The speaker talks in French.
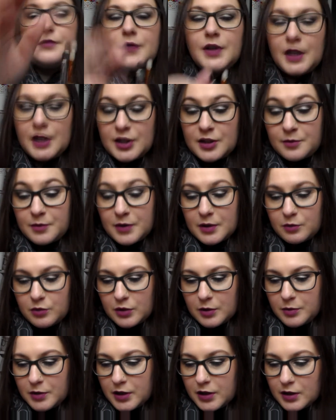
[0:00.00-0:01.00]
Et j'aime bien pour
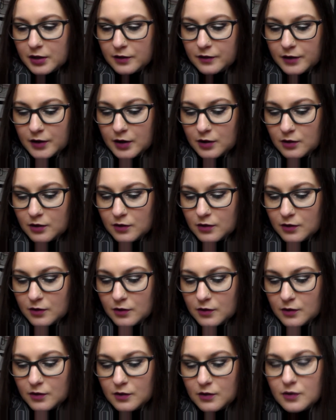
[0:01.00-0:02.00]
appliquer le fard
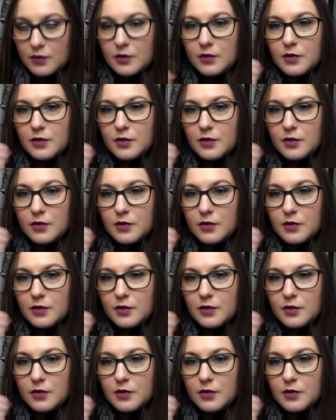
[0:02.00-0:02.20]
en...